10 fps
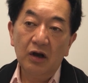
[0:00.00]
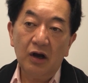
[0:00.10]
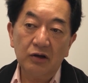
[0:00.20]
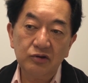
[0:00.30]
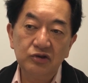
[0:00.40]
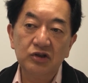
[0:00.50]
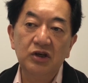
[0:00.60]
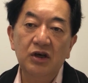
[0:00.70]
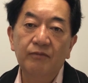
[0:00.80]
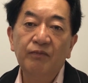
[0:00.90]
学
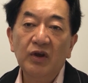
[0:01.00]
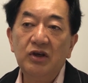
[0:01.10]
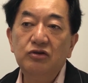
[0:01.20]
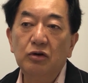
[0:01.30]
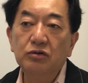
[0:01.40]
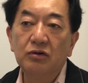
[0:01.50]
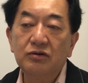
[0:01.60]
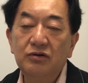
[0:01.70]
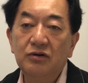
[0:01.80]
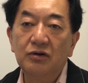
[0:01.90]
識机上の空